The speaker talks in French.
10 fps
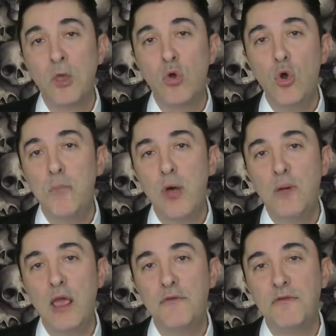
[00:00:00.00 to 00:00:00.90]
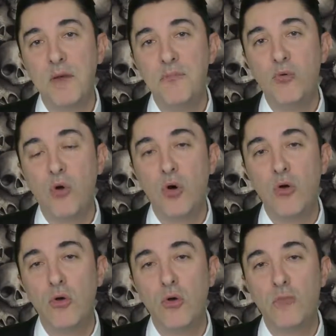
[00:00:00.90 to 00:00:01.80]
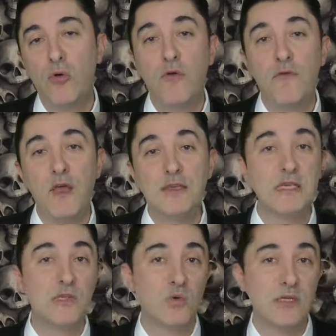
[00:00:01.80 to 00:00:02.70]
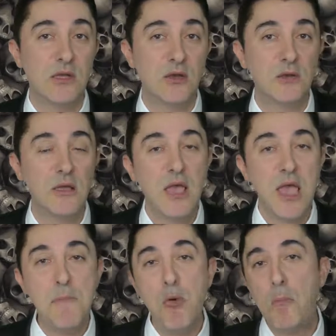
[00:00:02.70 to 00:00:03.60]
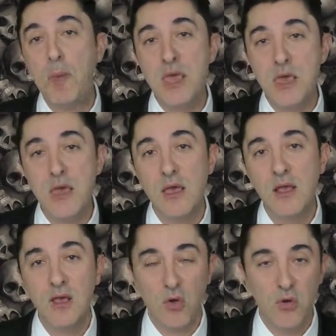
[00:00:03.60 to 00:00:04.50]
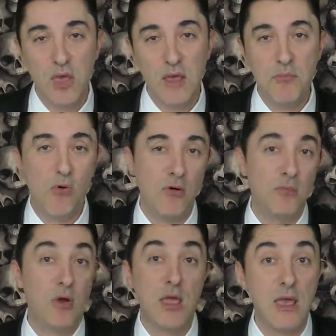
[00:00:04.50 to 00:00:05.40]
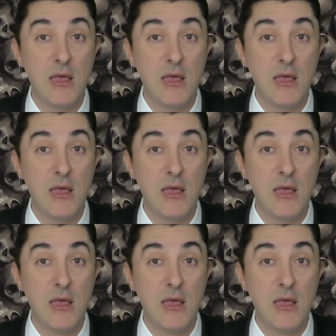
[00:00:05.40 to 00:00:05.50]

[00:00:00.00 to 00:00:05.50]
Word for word: le peuple est fait pour, euh, pour verser son sang et pour payer euh, et pour, pour